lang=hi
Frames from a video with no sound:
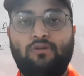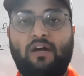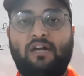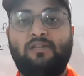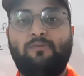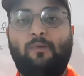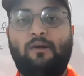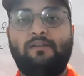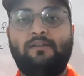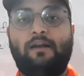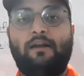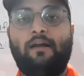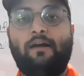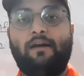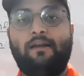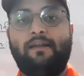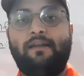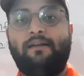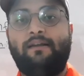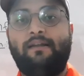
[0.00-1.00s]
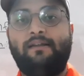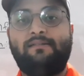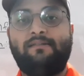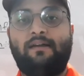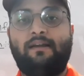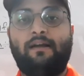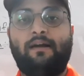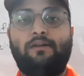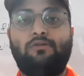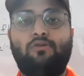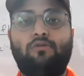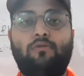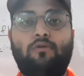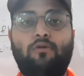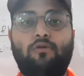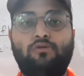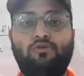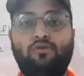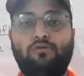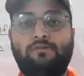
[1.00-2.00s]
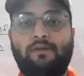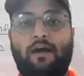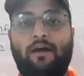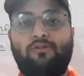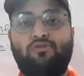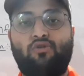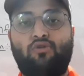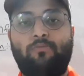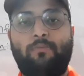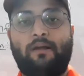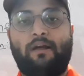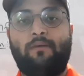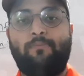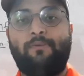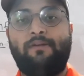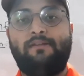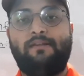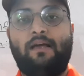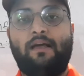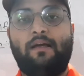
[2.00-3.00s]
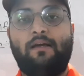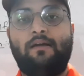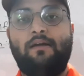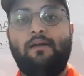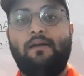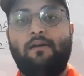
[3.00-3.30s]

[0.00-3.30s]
दस परसेंट अगर इंक्रीज़ करेगा तो वो जो चार सौ रुपये का पिज़्ज़ा है